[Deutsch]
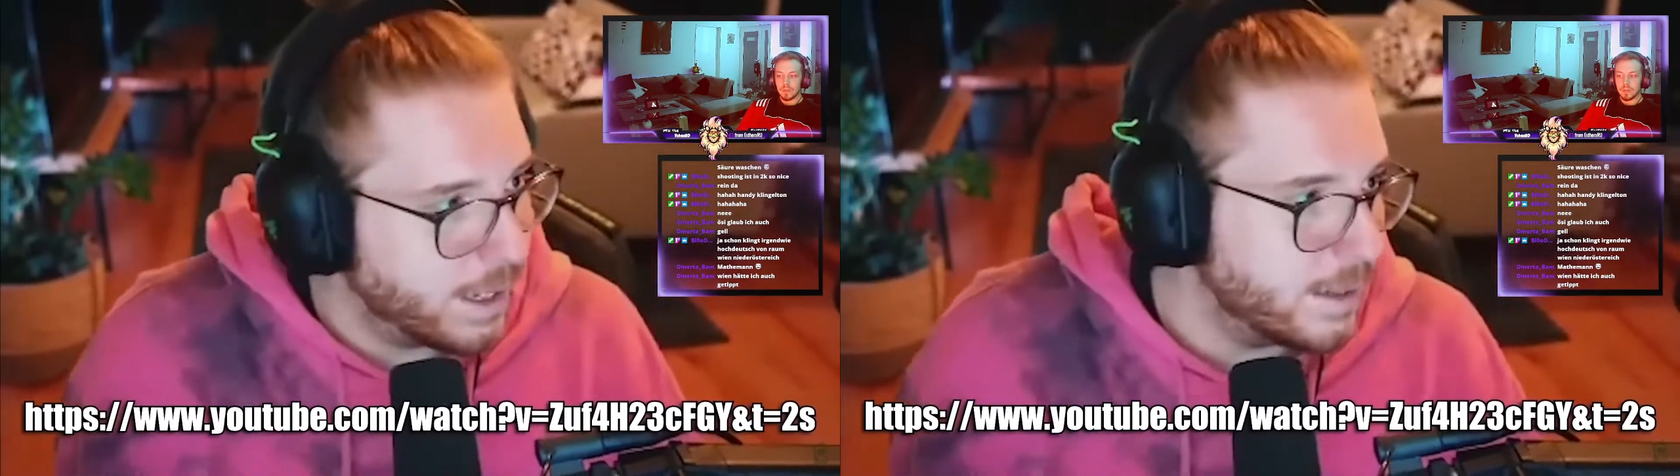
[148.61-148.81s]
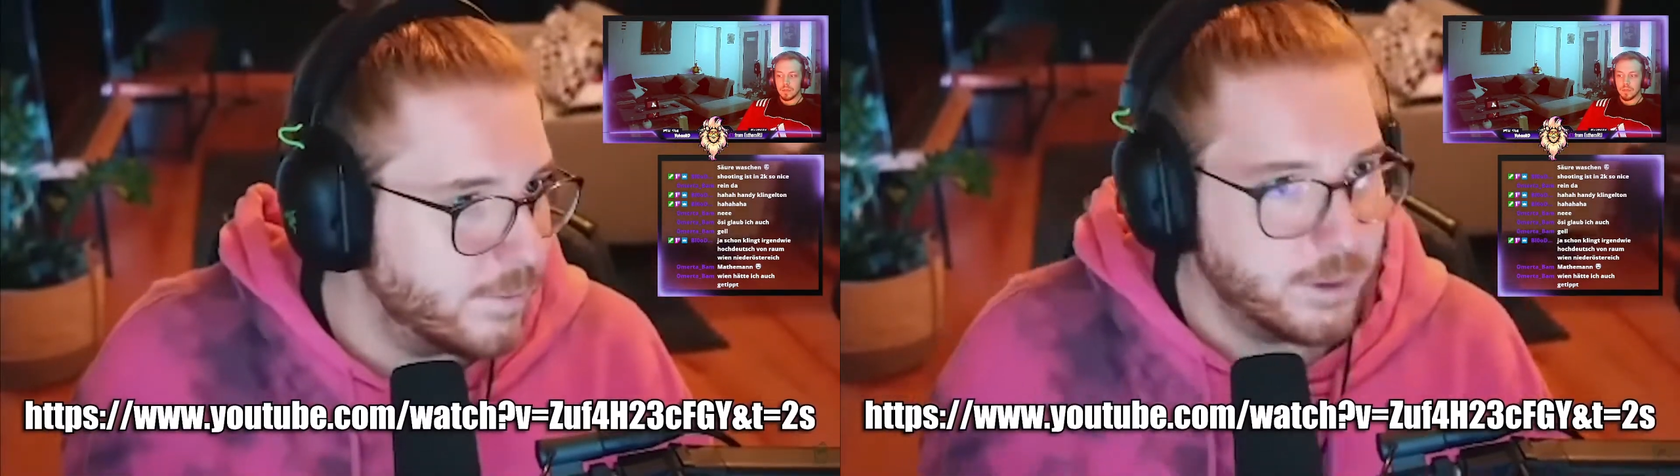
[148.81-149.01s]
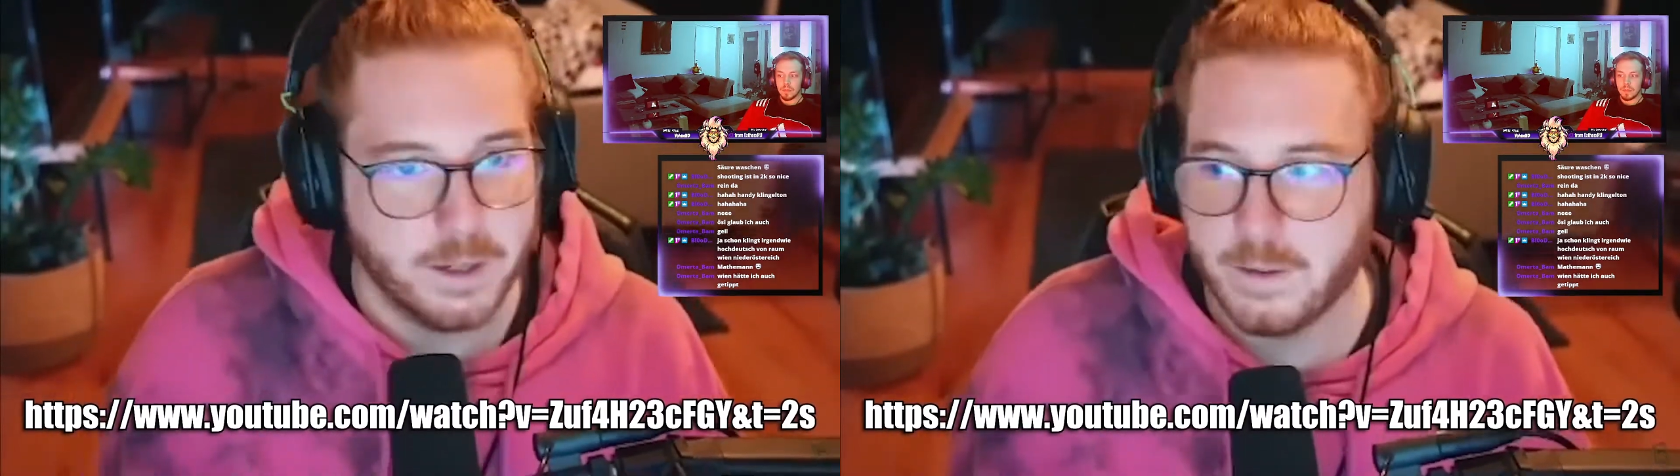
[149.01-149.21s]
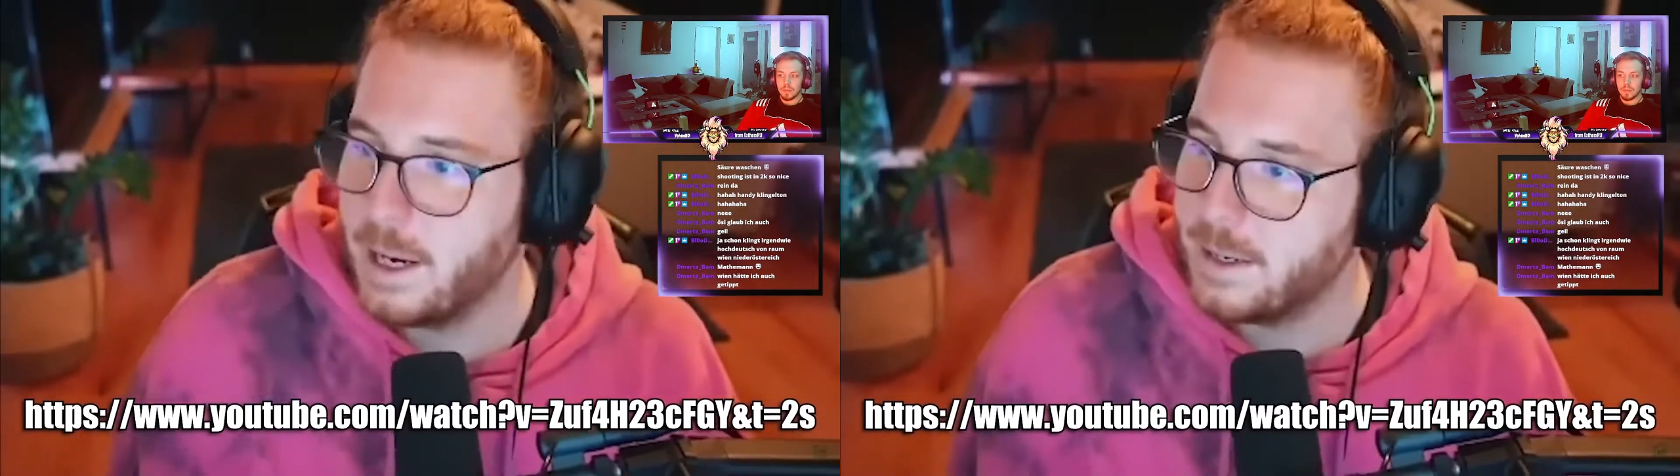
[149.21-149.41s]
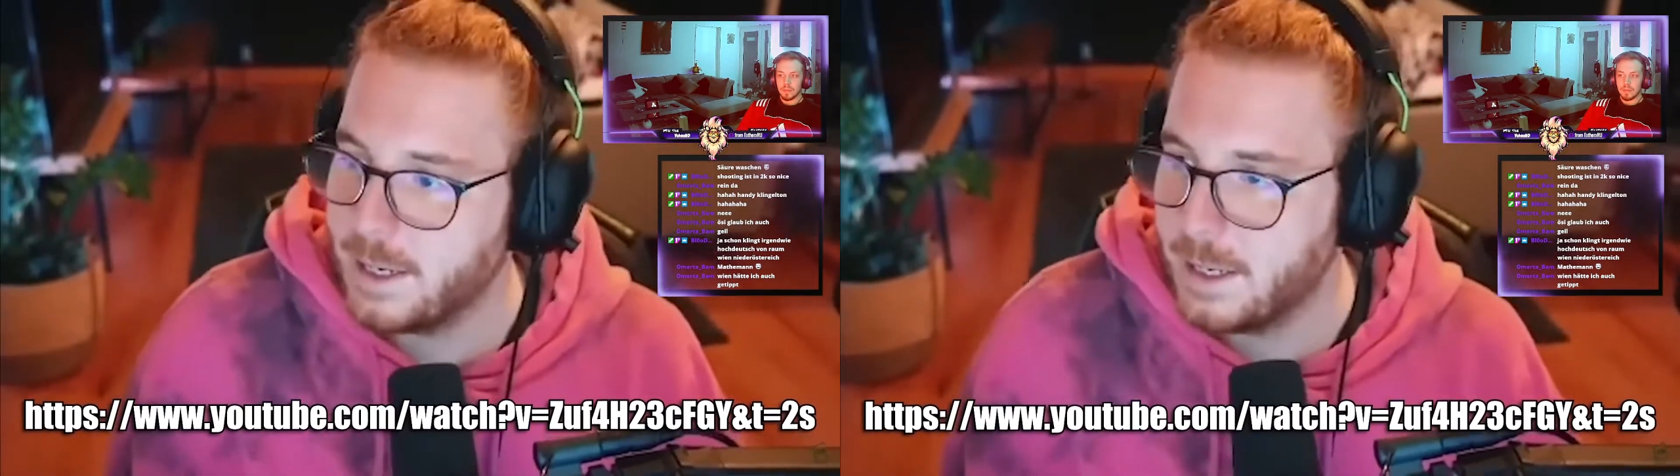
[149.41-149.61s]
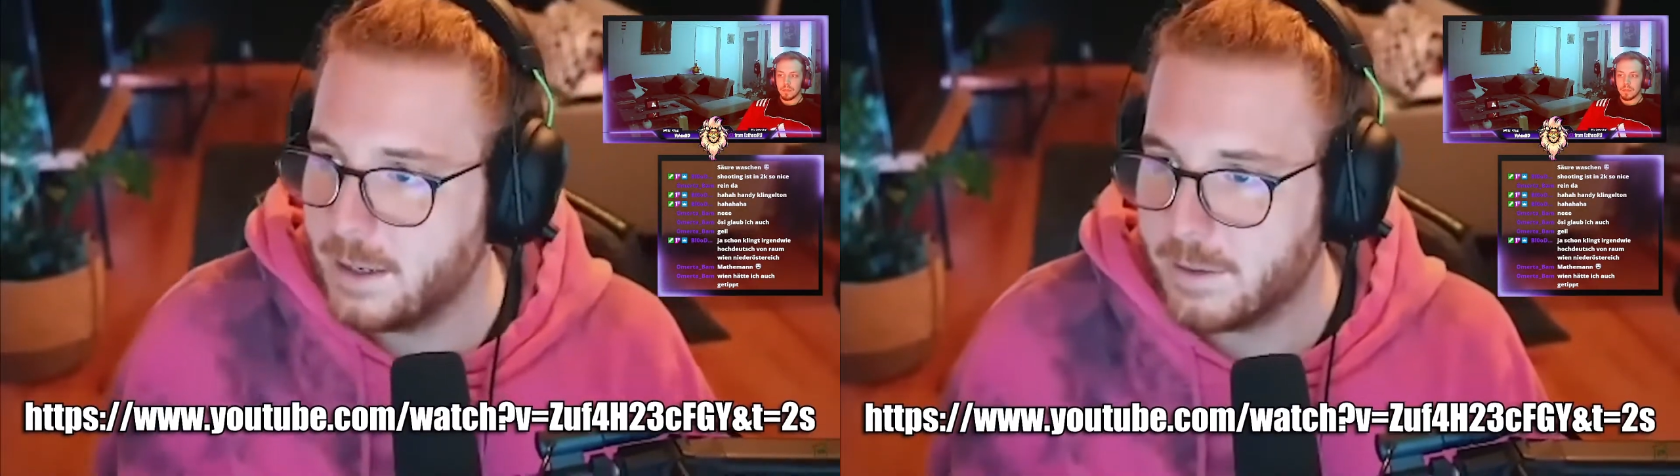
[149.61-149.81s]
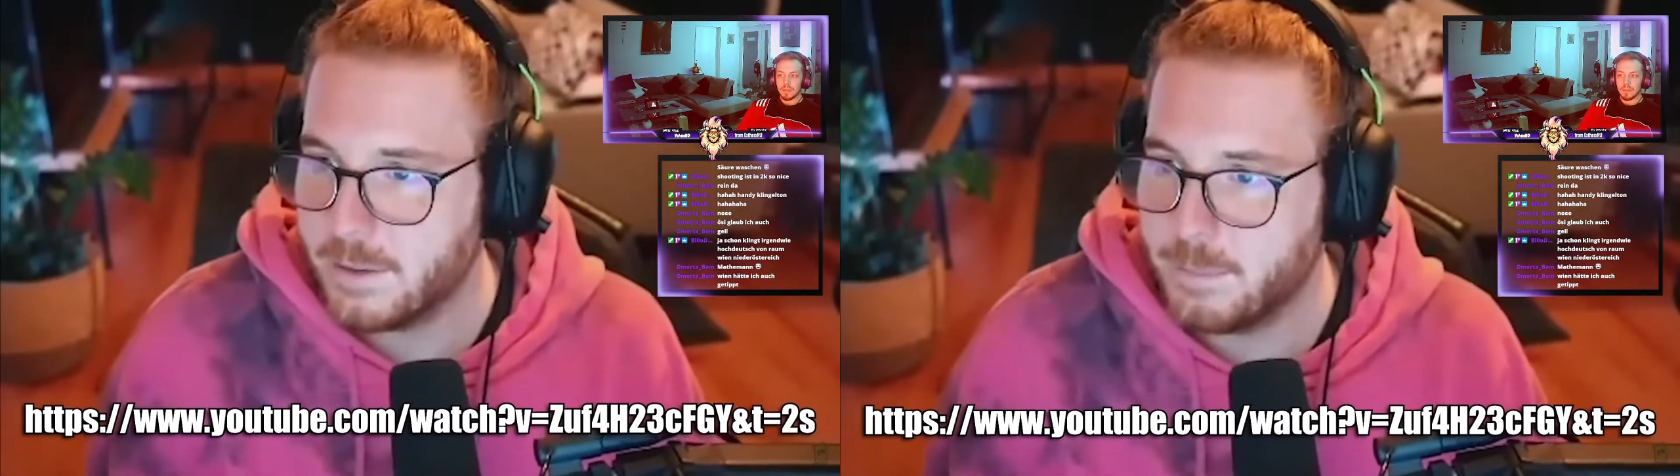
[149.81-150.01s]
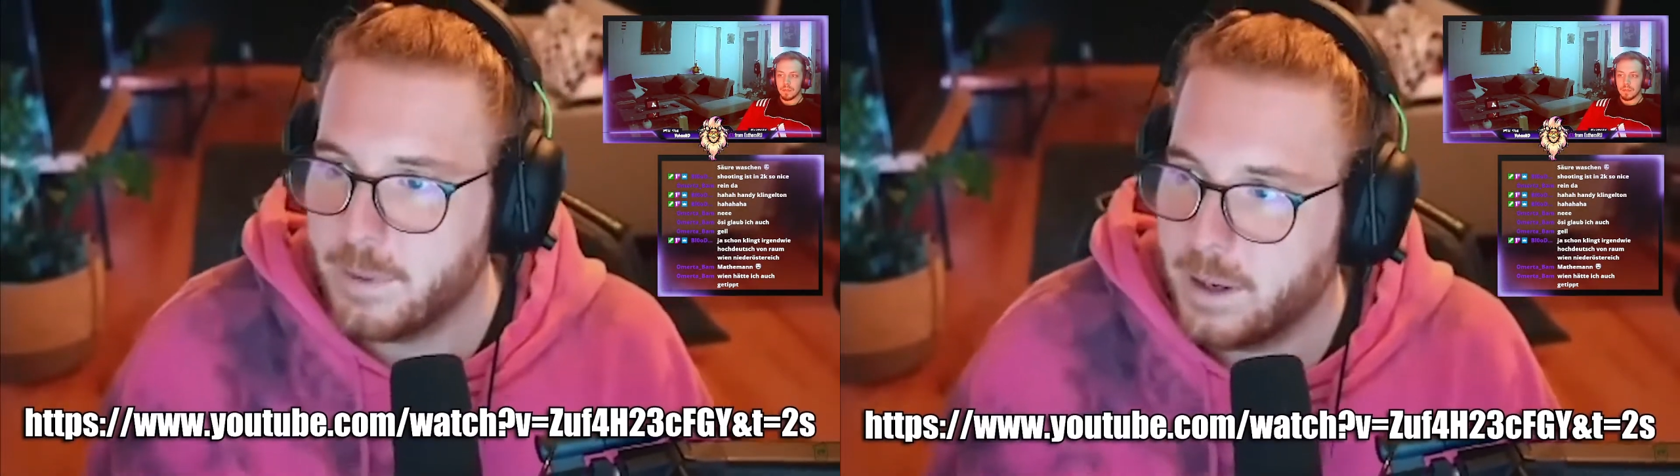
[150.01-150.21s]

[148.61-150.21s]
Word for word: Er hat wirklich, seit er hier ist, ich,